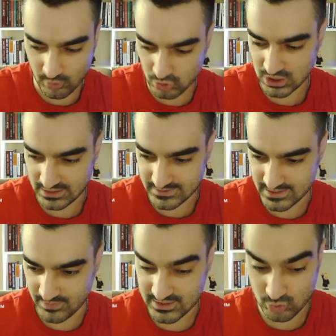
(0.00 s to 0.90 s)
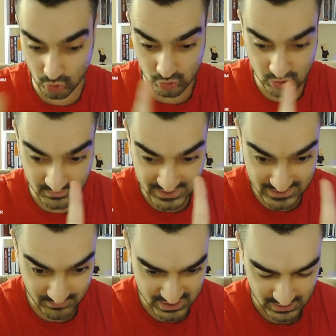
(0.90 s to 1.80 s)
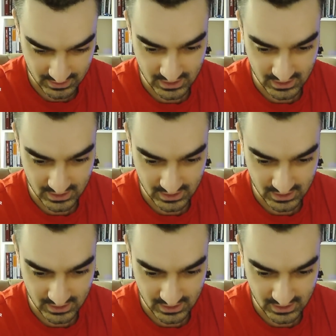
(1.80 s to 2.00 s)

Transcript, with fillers: Hoş geldiniz hepiniz. Çok özledim sizi bir.